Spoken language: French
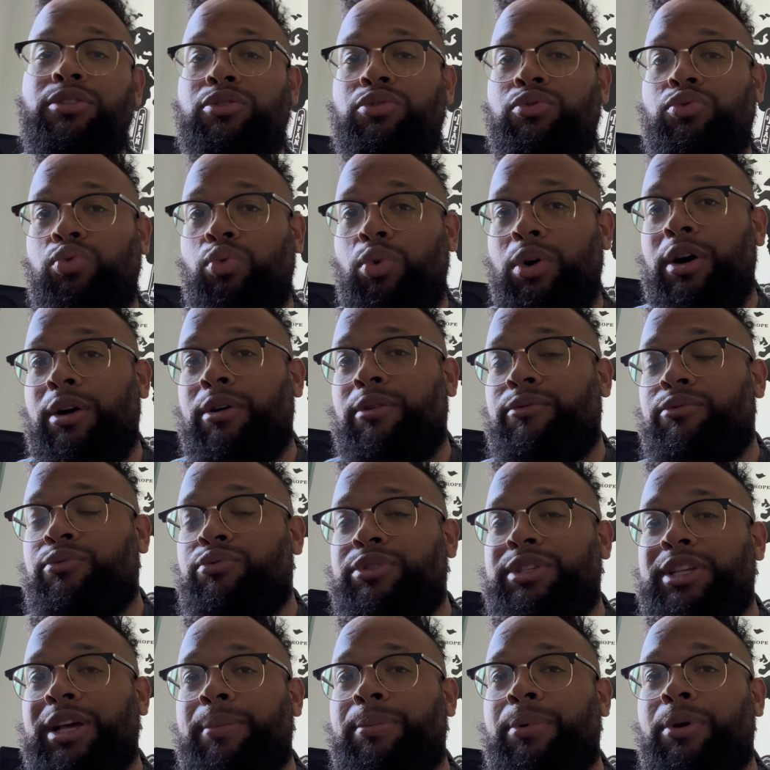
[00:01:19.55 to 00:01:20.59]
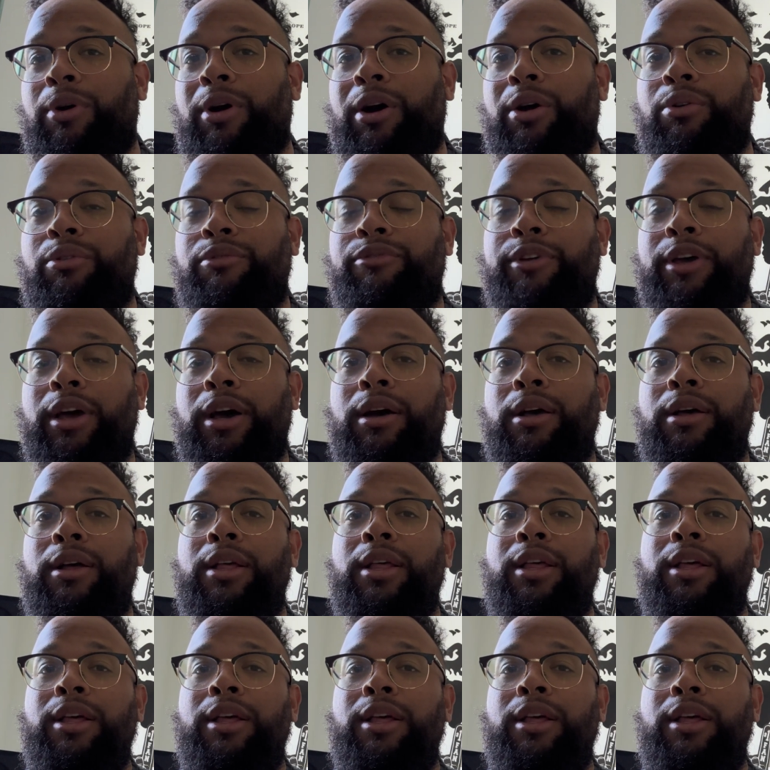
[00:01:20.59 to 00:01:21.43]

soit on vous apprend à le faire.